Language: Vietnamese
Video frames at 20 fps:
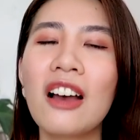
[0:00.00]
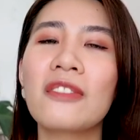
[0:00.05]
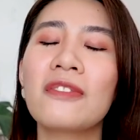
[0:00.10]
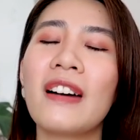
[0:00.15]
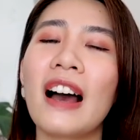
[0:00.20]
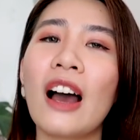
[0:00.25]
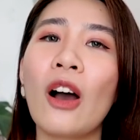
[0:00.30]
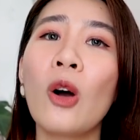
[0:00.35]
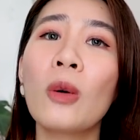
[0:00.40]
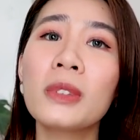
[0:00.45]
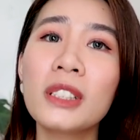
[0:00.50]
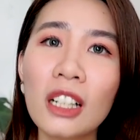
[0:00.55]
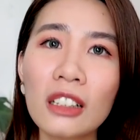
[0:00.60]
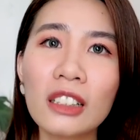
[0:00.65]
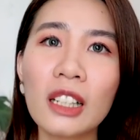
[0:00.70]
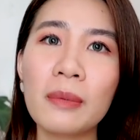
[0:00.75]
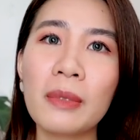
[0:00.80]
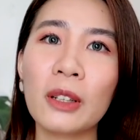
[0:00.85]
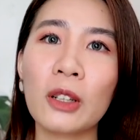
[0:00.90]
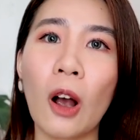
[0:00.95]
Và hôm trước
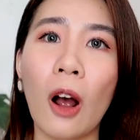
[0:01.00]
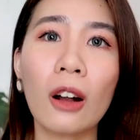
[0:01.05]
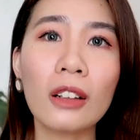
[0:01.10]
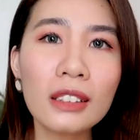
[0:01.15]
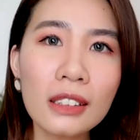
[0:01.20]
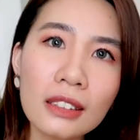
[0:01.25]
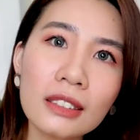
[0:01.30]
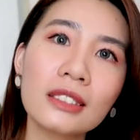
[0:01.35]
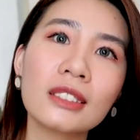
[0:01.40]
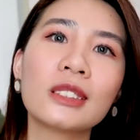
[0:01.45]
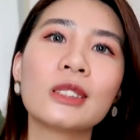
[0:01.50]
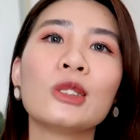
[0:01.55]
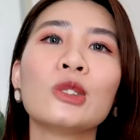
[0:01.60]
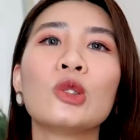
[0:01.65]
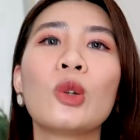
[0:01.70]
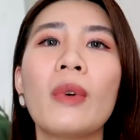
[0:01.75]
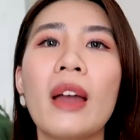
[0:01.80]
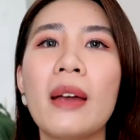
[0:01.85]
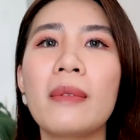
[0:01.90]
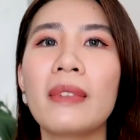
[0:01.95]
thì mình có thử sử
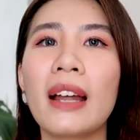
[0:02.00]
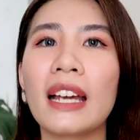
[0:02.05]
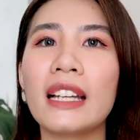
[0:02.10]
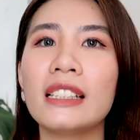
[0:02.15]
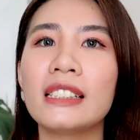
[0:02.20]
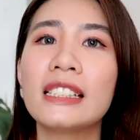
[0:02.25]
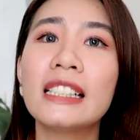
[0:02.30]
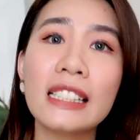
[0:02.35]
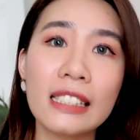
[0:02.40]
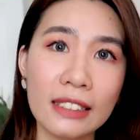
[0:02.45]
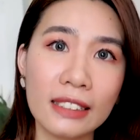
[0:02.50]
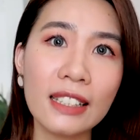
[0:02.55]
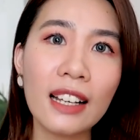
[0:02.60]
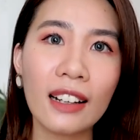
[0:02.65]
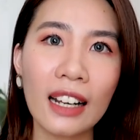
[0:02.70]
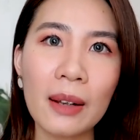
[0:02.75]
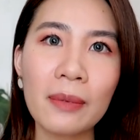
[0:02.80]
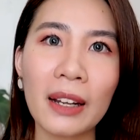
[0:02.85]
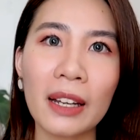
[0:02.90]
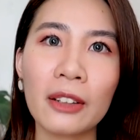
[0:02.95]
dụng em này, chỉ
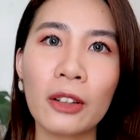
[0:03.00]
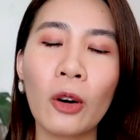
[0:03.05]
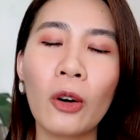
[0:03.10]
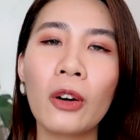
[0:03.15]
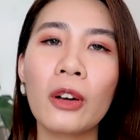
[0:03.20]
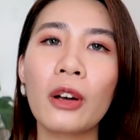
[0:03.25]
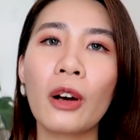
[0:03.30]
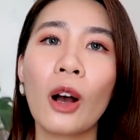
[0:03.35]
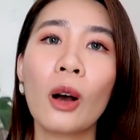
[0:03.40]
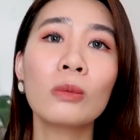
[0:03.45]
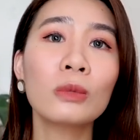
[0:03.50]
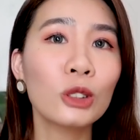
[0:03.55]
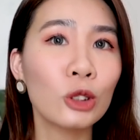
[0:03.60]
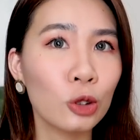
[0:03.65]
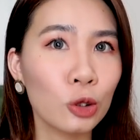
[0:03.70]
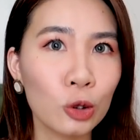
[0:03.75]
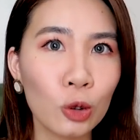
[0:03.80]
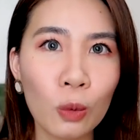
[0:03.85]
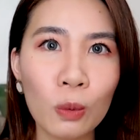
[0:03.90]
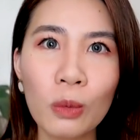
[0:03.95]
riêng em này thôi, không
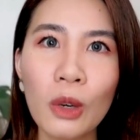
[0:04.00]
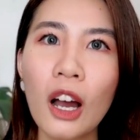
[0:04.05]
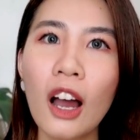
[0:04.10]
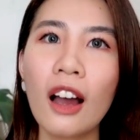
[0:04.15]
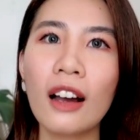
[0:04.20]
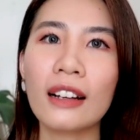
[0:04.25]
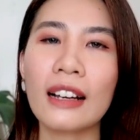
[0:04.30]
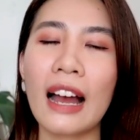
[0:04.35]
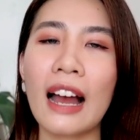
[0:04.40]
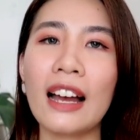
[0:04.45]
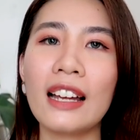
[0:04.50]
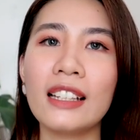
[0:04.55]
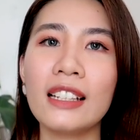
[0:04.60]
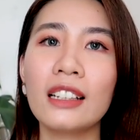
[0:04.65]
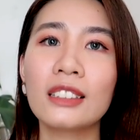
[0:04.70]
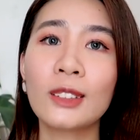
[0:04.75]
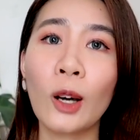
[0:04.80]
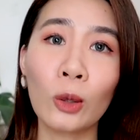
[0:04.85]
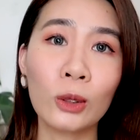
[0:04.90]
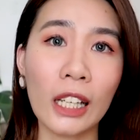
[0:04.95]
sử dụng
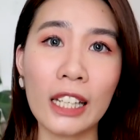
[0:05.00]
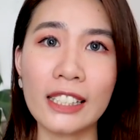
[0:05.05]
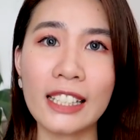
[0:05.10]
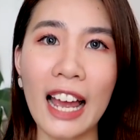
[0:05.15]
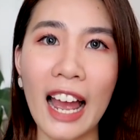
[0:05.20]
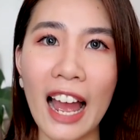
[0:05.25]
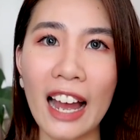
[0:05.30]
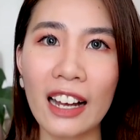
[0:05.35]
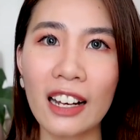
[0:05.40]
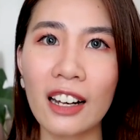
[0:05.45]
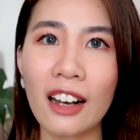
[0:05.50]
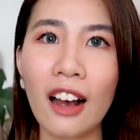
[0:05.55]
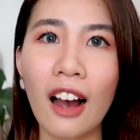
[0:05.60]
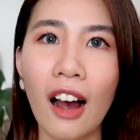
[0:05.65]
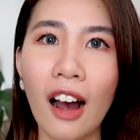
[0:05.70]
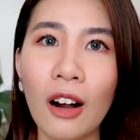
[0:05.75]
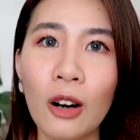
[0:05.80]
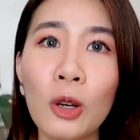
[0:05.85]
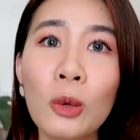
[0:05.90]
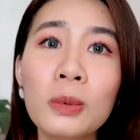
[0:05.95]
cái dầu tẩy trang
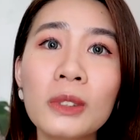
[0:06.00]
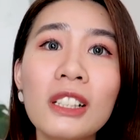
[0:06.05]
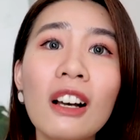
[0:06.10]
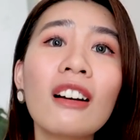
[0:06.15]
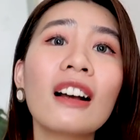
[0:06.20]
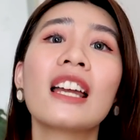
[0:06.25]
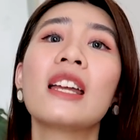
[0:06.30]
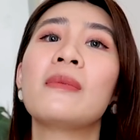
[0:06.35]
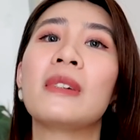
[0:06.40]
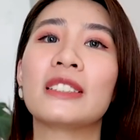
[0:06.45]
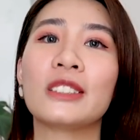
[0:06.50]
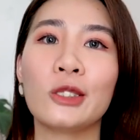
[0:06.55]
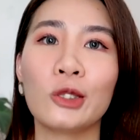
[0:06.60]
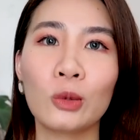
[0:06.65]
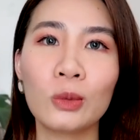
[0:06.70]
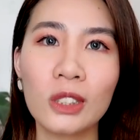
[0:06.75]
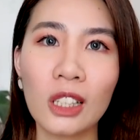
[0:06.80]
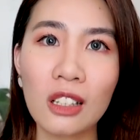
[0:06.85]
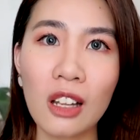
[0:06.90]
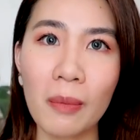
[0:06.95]
lúc trước khi mà sử
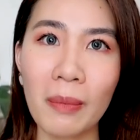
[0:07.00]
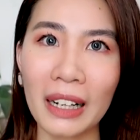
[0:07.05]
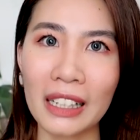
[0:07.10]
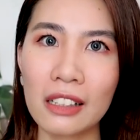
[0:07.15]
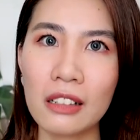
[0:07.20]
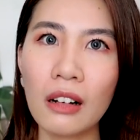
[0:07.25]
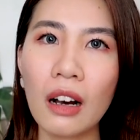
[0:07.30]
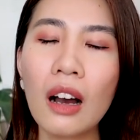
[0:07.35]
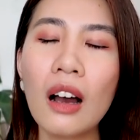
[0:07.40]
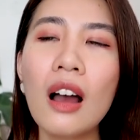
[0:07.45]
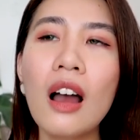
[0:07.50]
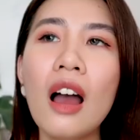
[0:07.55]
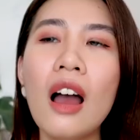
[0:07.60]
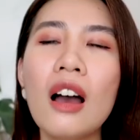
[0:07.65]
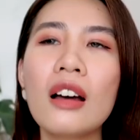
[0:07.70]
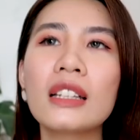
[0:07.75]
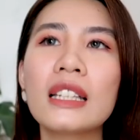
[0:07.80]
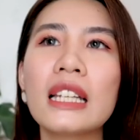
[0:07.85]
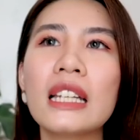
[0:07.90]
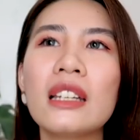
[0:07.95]
dụng sữa rửa mặt nữa,
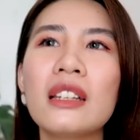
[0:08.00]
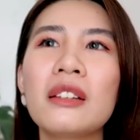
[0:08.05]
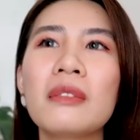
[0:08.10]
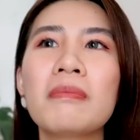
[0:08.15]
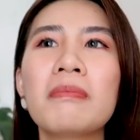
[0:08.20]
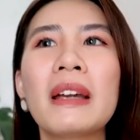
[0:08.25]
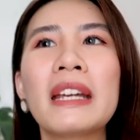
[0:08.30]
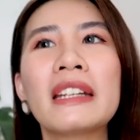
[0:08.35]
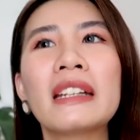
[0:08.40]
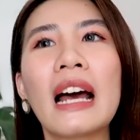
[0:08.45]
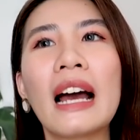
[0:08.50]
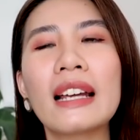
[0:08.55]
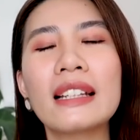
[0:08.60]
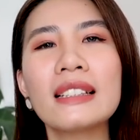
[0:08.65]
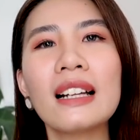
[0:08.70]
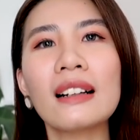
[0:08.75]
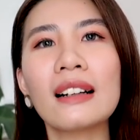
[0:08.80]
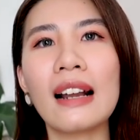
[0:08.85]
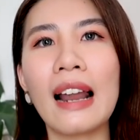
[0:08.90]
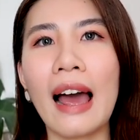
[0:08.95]
thì mình thấy
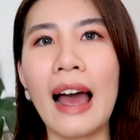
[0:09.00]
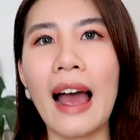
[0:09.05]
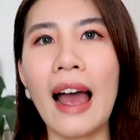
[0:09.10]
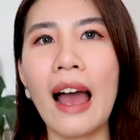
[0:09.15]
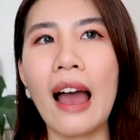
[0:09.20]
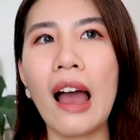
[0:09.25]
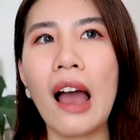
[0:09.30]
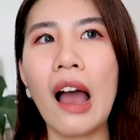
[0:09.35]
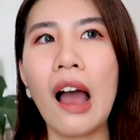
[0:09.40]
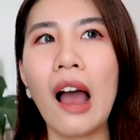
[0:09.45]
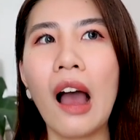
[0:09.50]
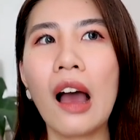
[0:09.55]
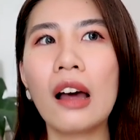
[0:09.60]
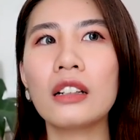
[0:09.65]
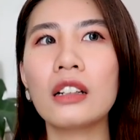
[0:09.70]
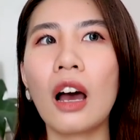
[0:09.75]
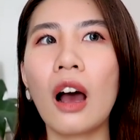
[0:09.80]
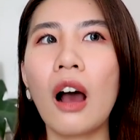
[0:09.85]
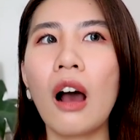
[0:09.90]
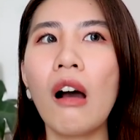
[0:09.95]
rằng là
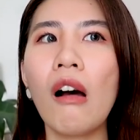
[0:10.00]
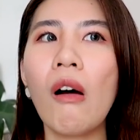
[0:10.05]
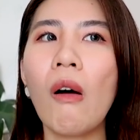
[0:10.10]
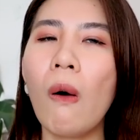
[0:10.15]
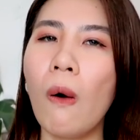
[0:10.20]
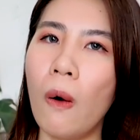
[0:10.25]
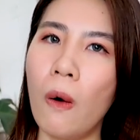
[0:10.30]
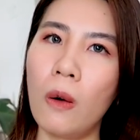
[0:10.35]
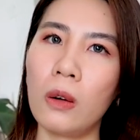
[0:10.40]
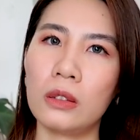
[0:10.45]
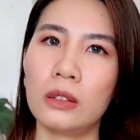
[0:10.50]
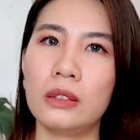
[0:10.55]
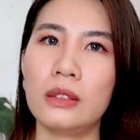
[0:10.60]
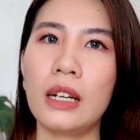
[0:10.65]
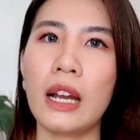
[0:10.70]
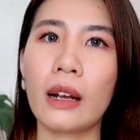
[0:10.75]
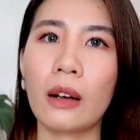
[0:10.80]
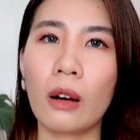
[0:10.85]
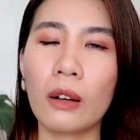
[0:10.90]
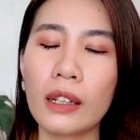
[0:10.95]
nó ổn
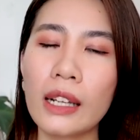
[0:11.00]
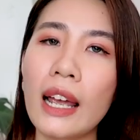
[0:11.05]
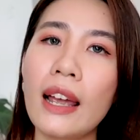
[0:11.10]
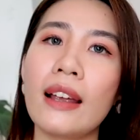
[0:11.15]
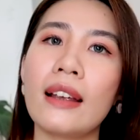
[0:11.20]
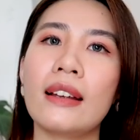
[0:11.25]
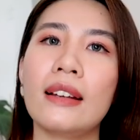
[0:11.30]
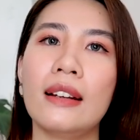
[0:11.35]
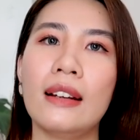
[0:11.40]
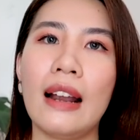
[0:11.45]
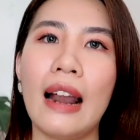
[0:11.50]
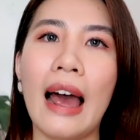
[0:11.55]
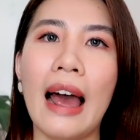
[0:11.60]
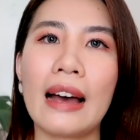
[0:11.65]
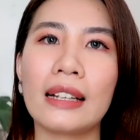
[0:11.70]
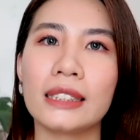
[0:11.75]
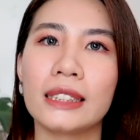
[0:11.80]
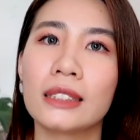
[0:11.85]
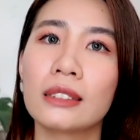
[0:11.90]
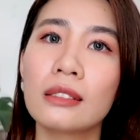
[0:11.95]
để có thể
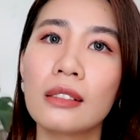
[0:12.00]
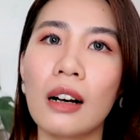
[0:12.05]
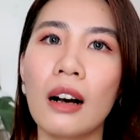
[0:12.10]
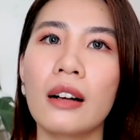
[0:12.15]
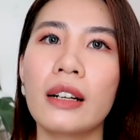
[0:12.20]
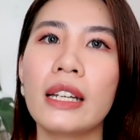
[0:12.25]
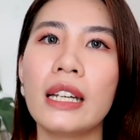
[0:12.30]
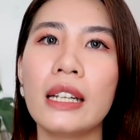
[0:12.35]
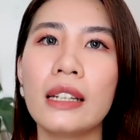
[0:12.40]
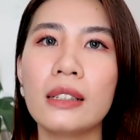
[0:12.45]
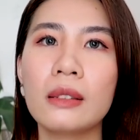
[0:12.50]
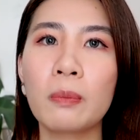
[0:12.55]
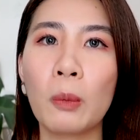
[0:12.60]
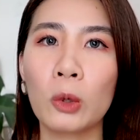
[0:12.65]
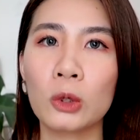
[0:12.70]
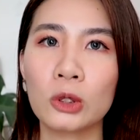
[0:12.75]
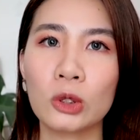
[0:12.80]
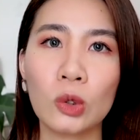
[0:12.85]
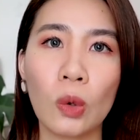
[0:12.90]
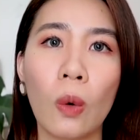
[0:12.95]
là rửa đi
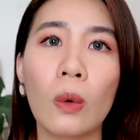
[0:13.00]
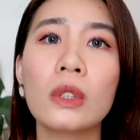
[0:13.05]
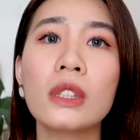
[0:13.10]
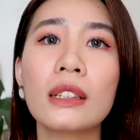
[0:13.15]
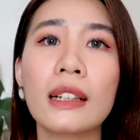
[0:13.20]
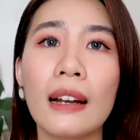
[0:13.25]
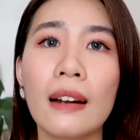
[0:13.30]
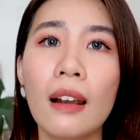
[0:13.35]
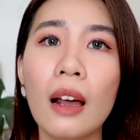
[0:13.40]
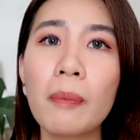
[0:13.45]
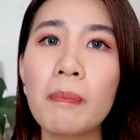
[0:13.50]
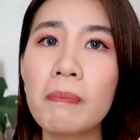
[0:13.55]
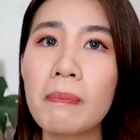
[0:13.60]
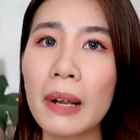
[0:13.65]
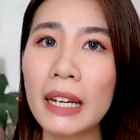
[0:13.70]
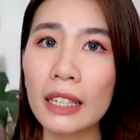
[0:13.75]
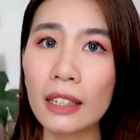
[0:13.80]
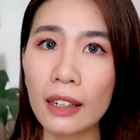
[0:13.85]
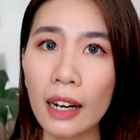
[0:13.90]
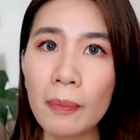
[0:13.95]
một số những cái lớp
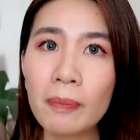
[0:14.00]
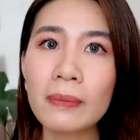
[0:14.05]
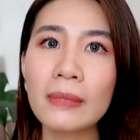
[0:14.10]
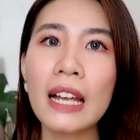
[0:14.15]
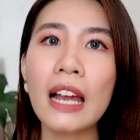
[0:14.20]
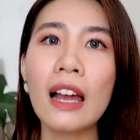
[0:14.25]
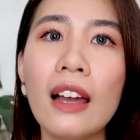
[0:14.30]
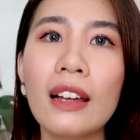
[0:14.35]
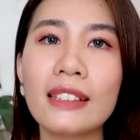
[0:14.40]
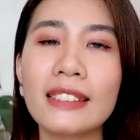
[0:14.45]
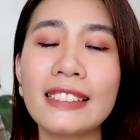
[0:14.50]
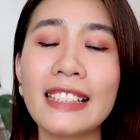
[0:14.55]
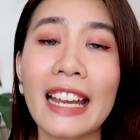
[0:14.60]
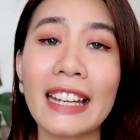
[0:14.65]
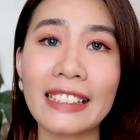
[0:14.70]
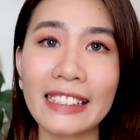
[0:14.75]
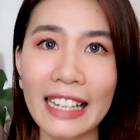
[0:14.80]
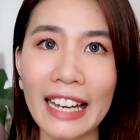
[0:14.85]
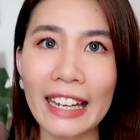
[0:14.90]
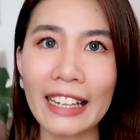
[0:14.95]
make up
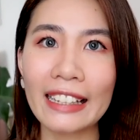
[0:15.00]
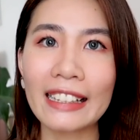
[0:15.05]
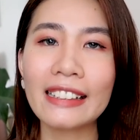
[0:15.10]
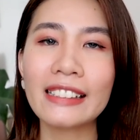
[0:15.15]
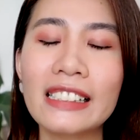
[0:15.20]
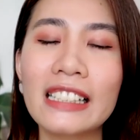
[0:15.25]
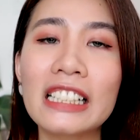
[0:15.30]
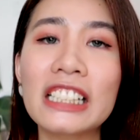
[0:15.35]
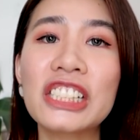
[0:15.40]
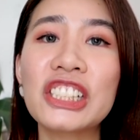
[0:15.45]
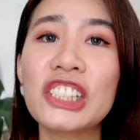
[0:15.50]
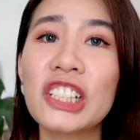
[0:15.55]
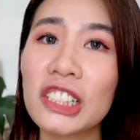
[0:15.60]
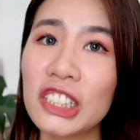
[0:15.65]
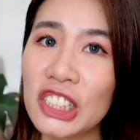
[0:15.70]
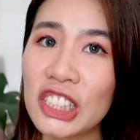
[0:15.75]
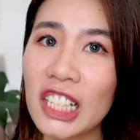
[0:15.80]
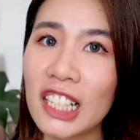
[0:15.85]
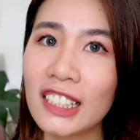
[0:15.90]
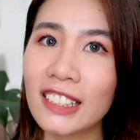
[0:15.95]
nhẹ nhẹ sương
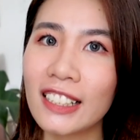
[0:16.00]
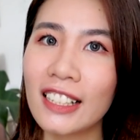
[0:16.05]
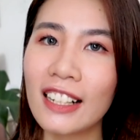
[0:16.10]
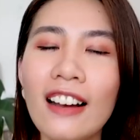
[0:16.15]
sương.